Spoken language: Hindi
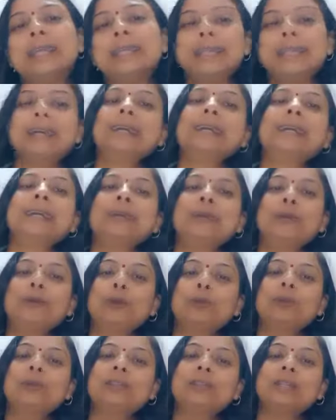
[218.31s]
रह गए
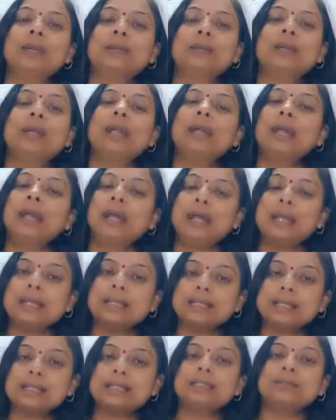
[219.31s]
गोपी जब
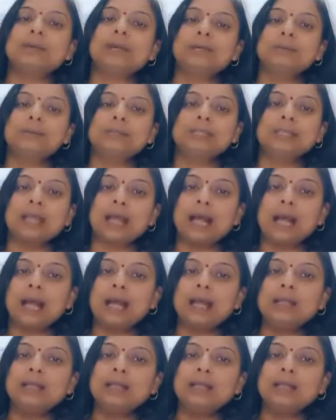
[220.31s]
ऐसा जवाब दिया